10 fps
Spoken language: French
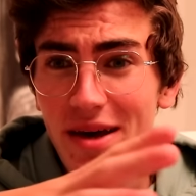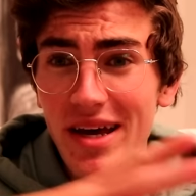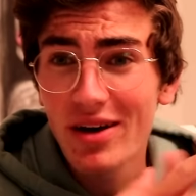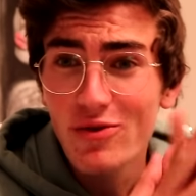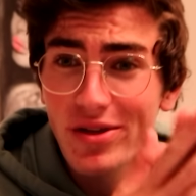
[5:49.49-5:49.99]

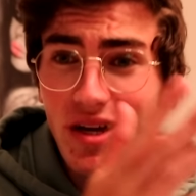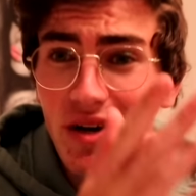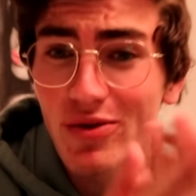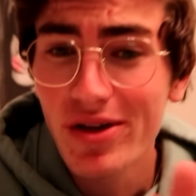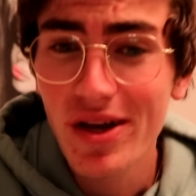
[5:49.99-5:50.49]
Mais écoutez,
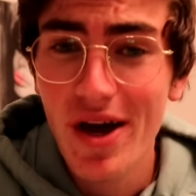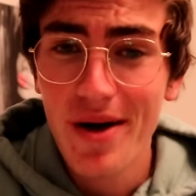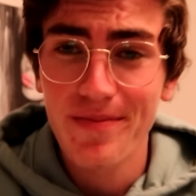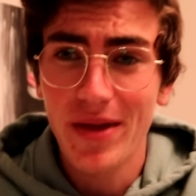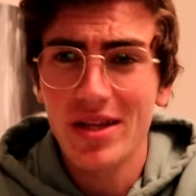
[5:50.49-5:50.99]
écoutez,
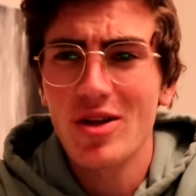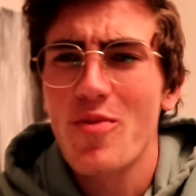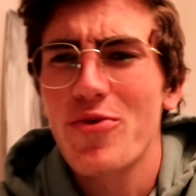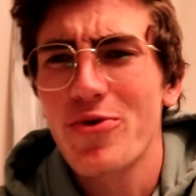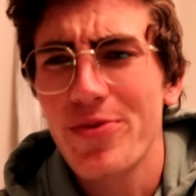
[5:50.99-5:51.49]
euh, un
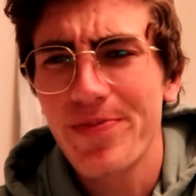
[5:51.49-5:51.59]
peu.